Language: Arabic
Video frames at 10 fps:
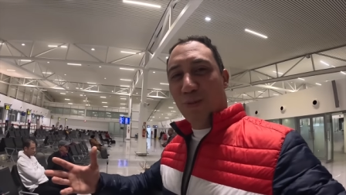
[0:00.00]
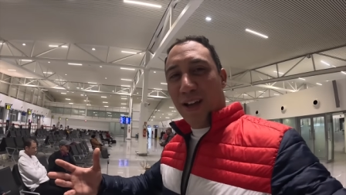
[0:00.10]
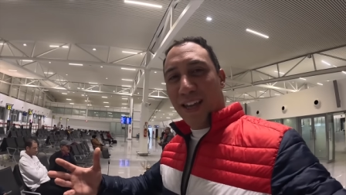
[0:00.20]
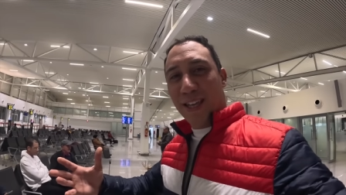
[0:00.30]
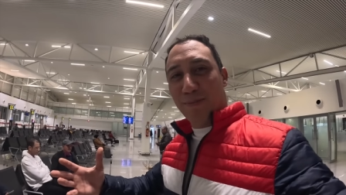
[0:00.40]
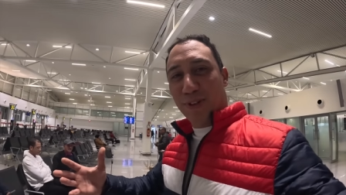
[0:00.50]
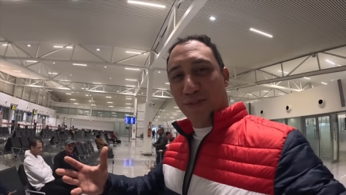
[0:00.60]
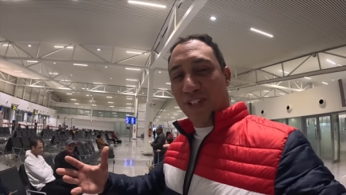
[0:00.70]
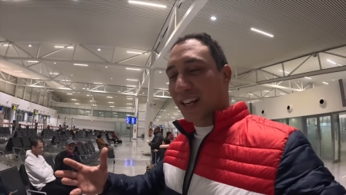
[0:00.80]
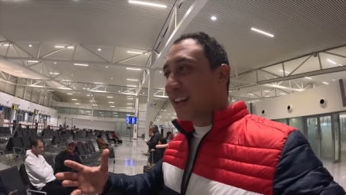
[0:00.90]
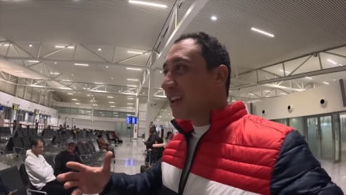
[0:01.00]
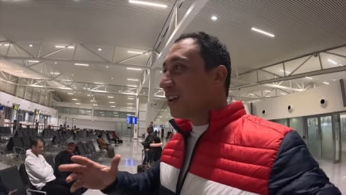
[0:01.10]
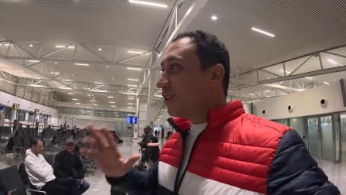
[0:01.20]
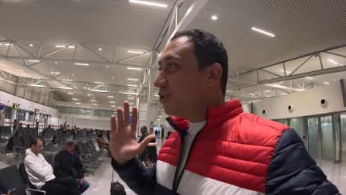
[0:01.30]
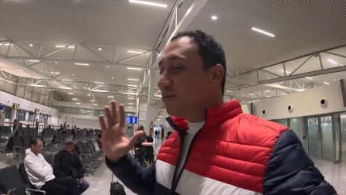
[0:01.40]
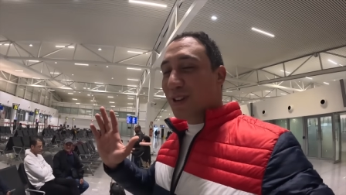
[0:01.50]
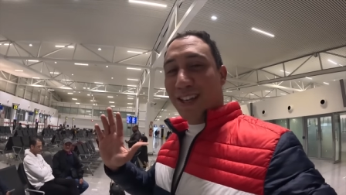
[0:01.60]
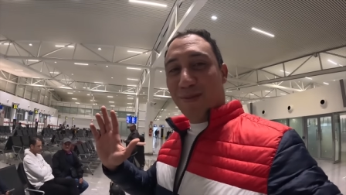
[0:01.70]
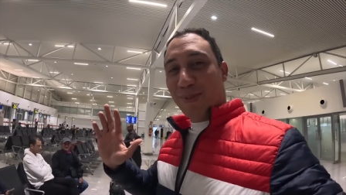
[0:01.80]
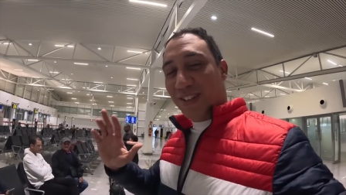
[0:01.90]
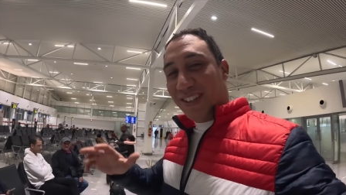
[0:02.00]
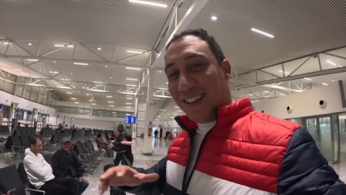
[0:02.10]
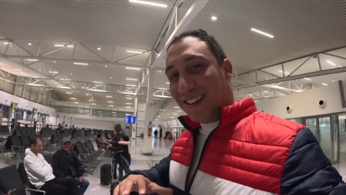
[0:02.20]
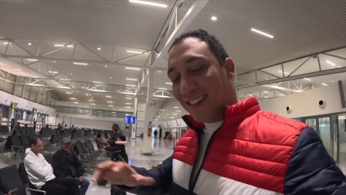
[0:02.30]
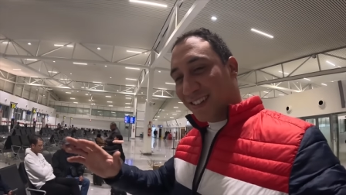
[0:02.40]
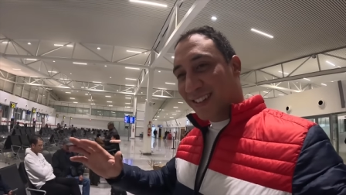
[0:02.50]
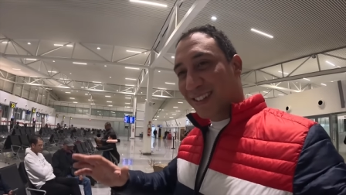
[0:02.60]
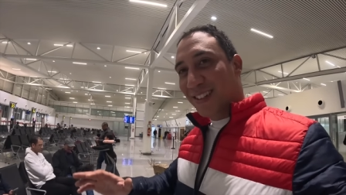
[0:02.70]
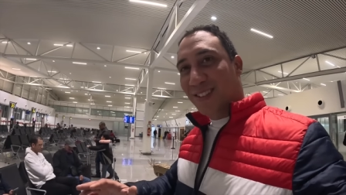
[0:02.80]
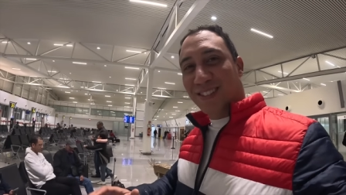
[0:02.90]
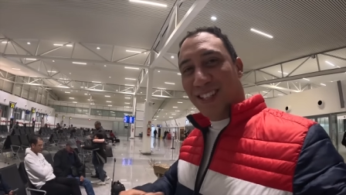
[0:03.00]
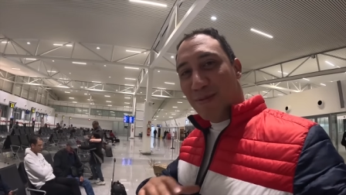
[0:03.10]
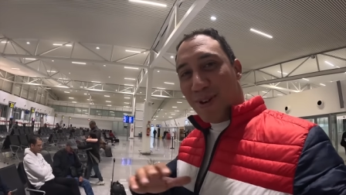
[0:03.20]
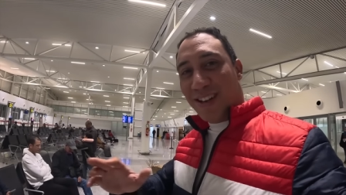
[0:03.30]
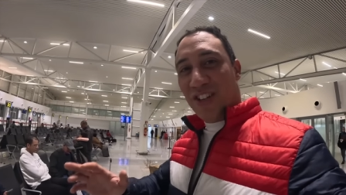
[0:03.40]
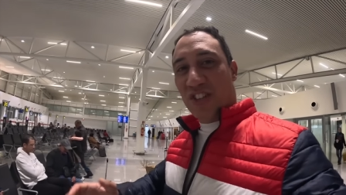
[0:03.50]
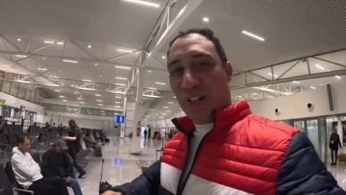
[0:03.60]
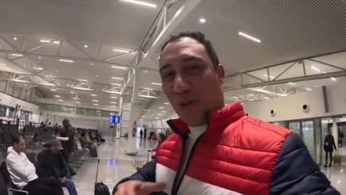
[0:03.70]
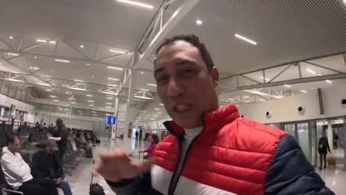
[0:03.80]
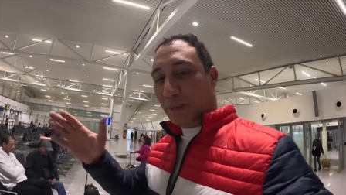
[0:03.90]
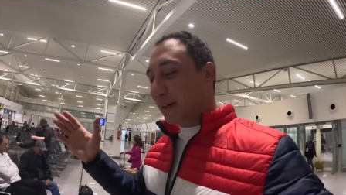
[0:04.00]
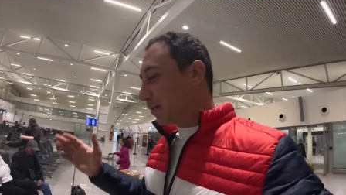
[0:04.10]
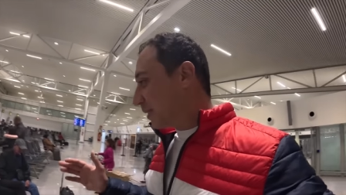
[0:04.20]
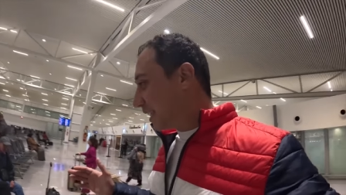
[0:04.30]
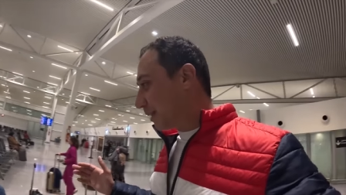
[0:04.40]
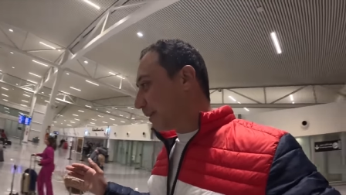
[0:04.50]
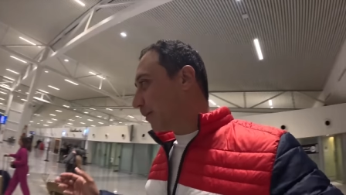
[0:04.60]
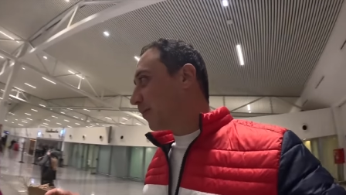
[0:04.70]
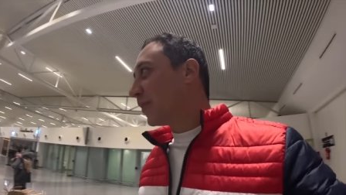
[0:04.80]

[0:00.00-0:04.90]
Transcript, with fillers: مع ايكيباج بشكل اليوم الايكيباج ديالنا المناجر والطبيب سي طبيب